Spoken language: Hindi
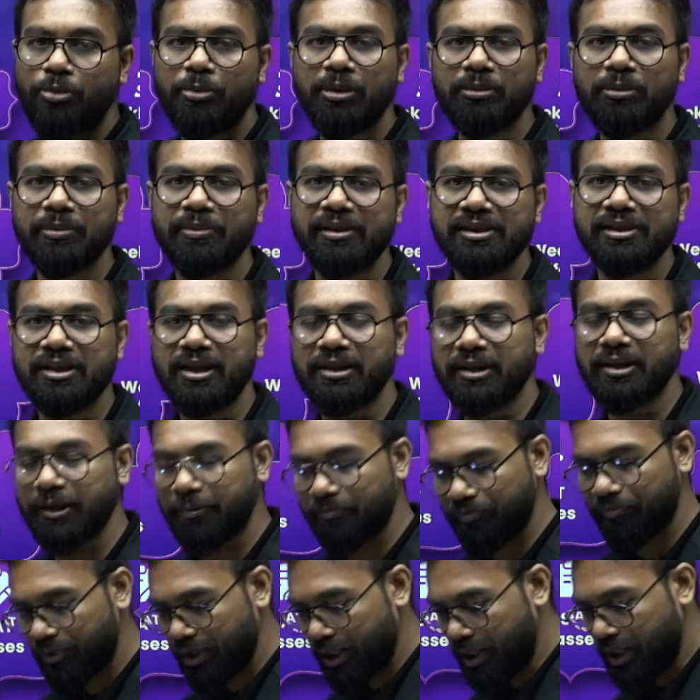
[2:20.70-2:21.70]
में मिल जाते हैं
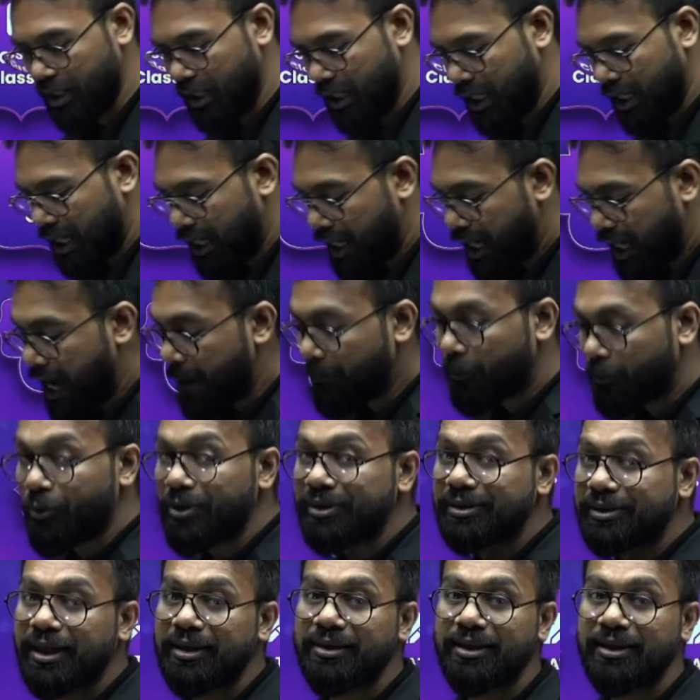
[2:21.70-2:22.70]
आपको
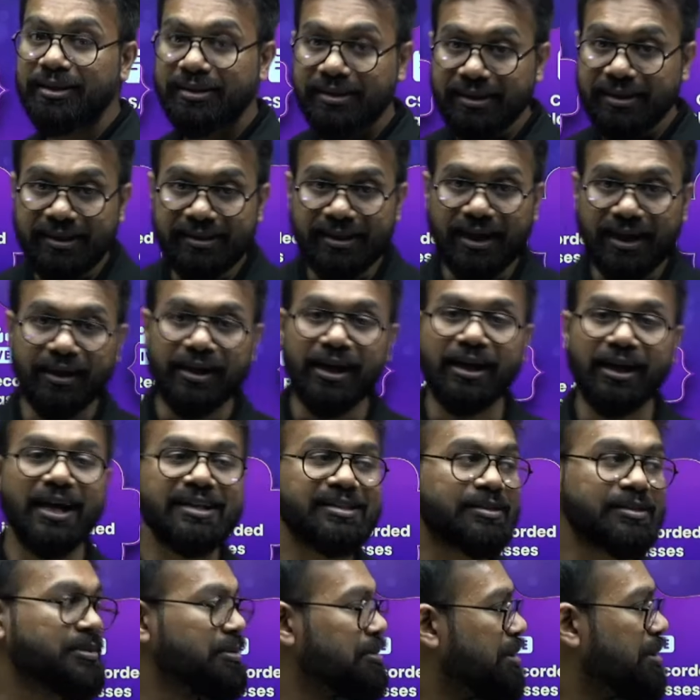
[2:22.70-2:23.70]
इसके अंदर सी सेट के
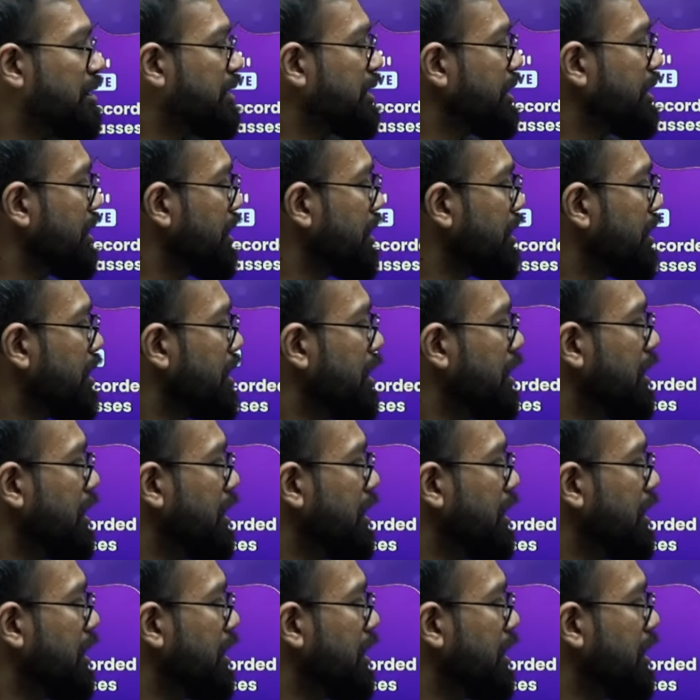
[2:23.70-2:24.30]
क्लासेस भी मिलते हैं